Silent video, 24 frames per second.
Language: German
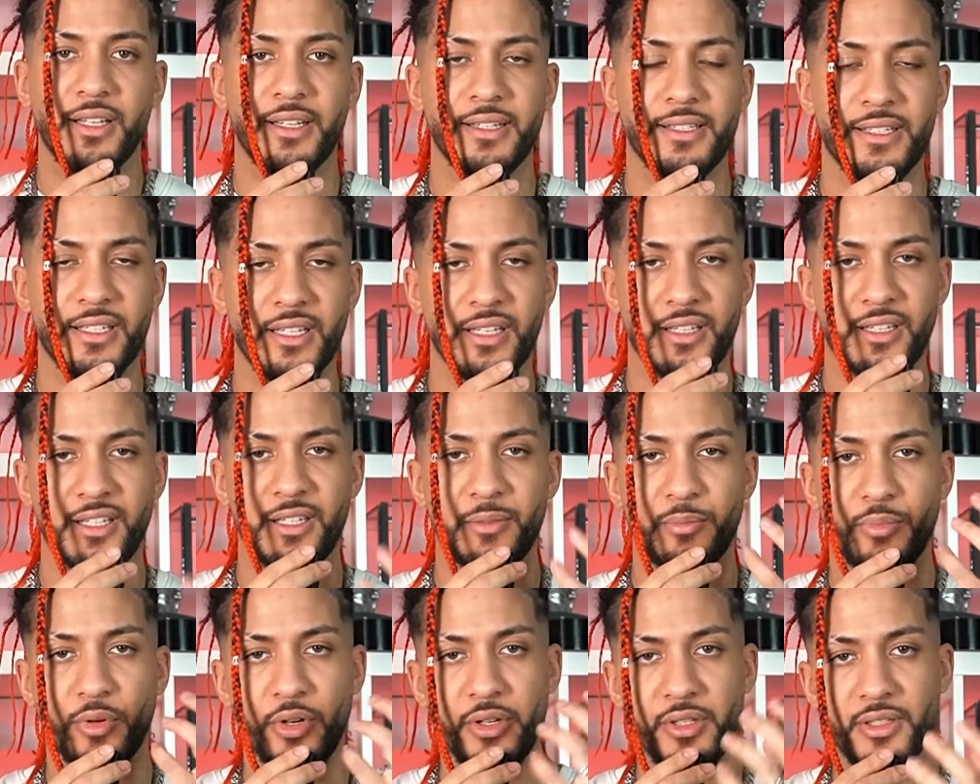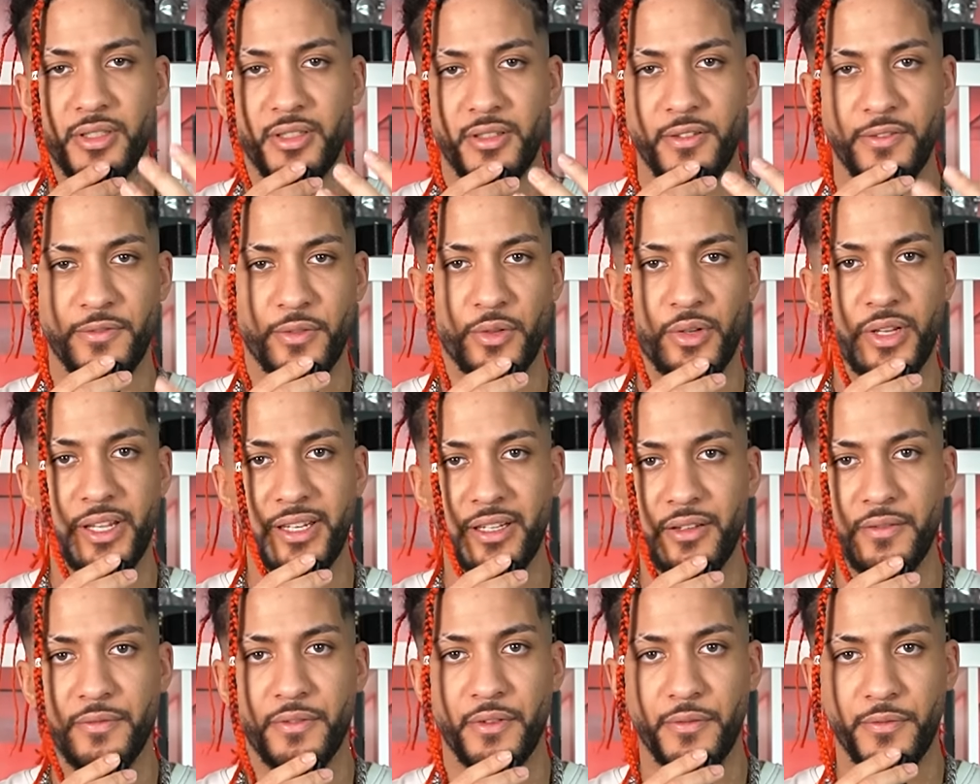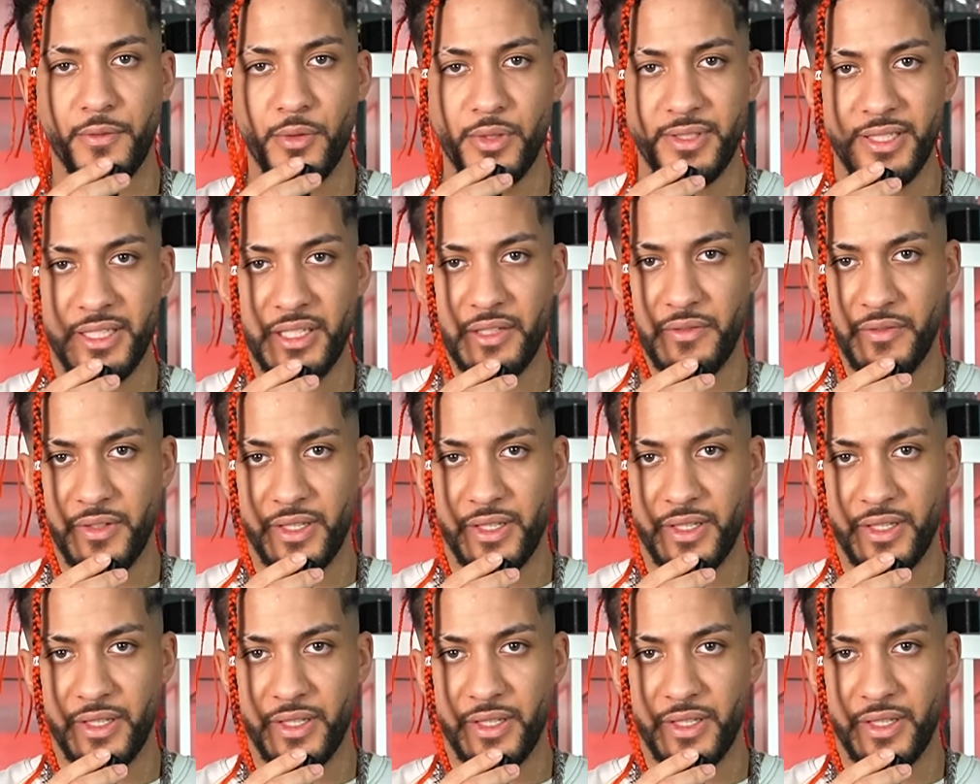dass die Beute von innen verflüssigt